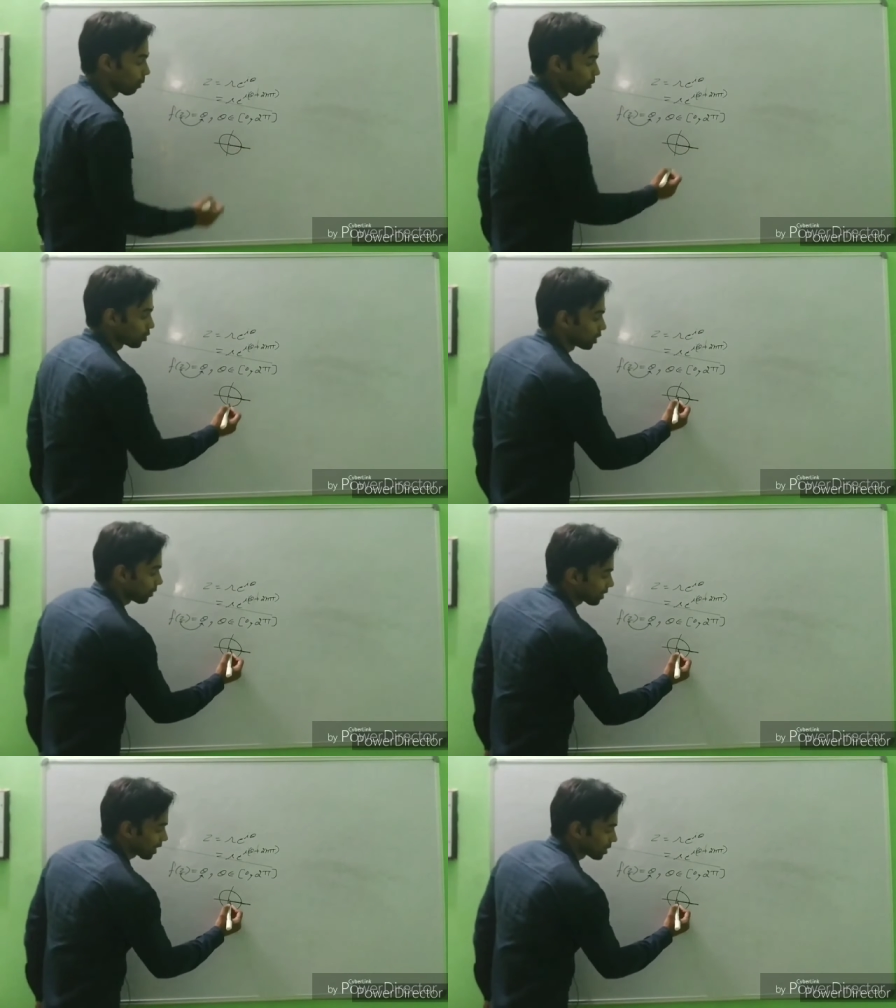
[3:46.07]
जब मैं
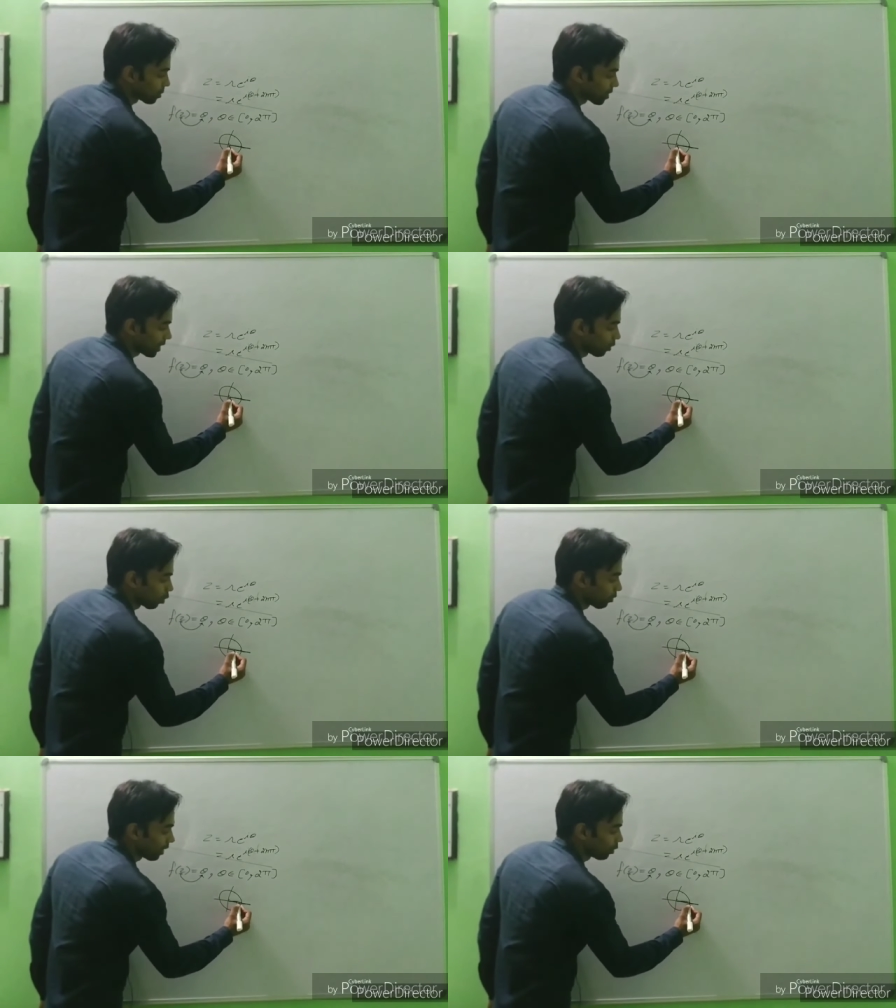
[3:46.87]
पॉजिटिव एक्स एक्सिस पे जेड
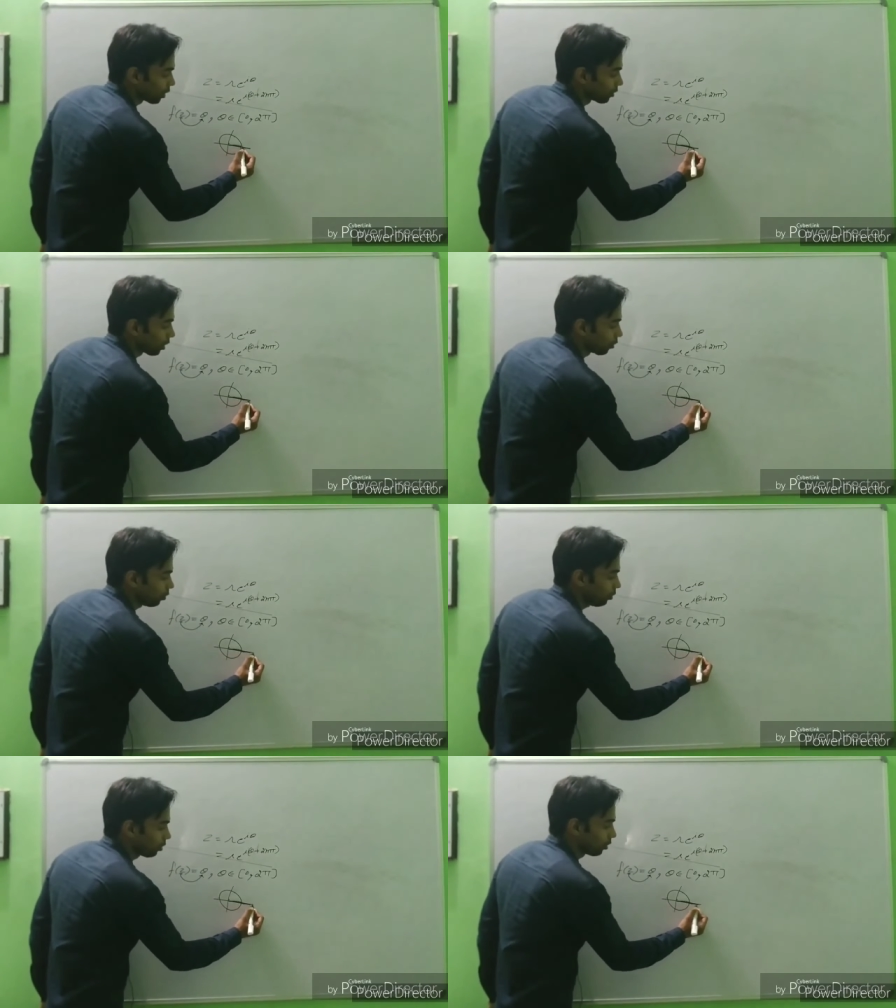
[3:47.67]
को कोई वैल्यू देता
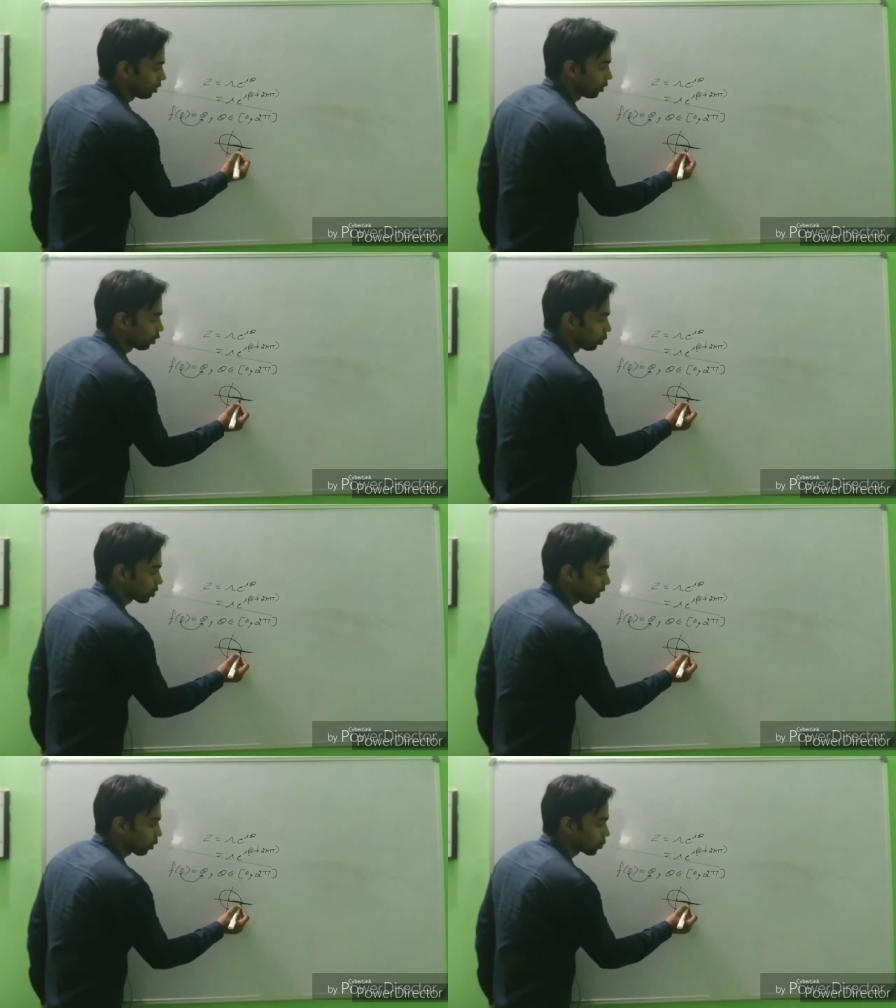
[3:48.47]
हूं तो
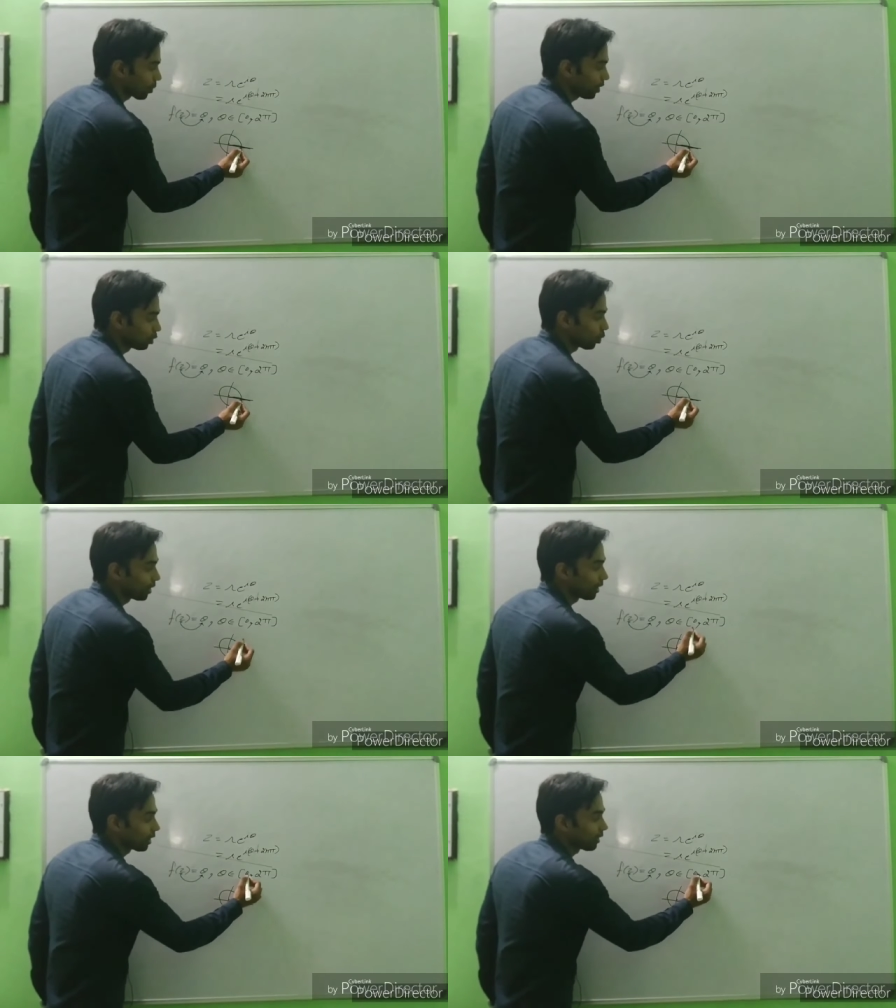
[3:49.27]
उसके करोस्पॉन्डिंग दो
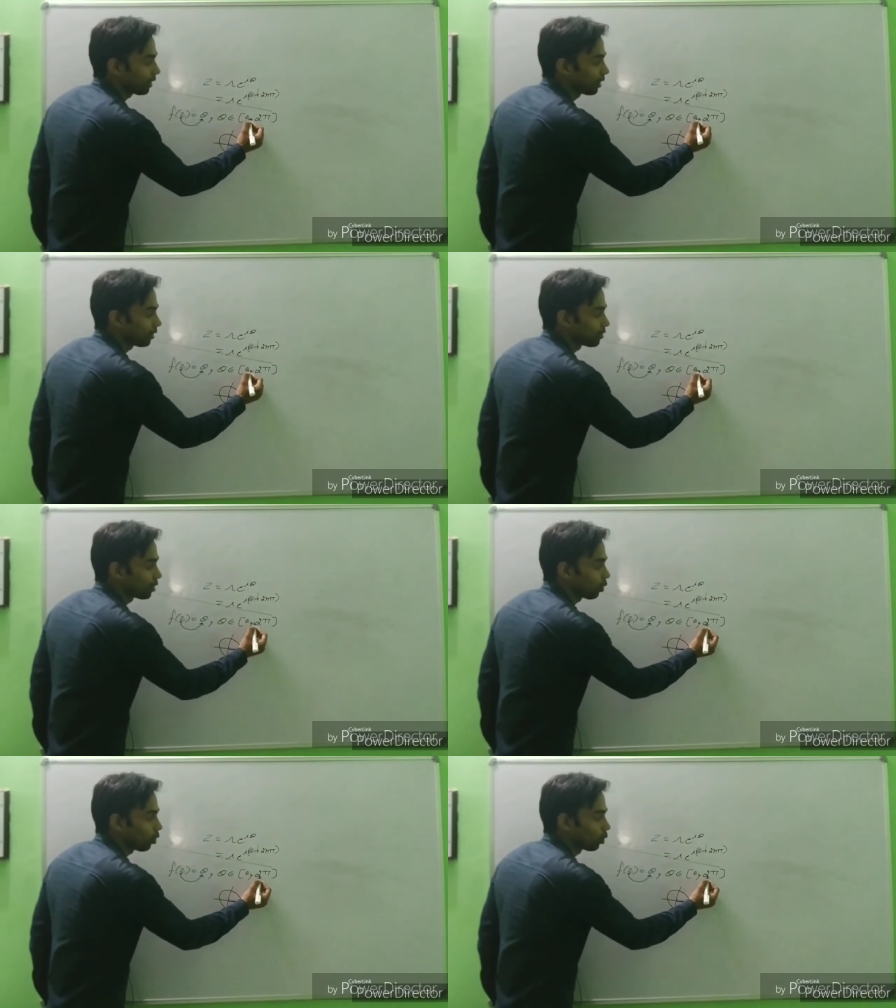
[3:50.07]
थीटा आते हैं
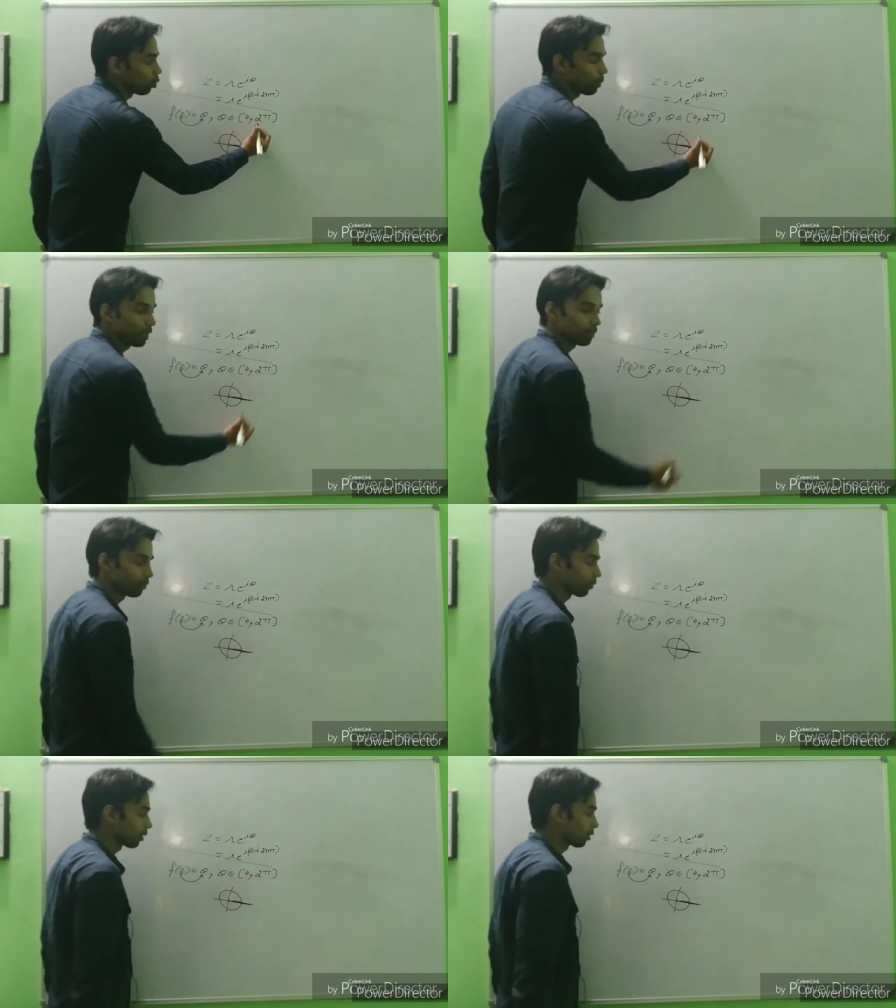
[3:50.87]
जीरो और टू पाई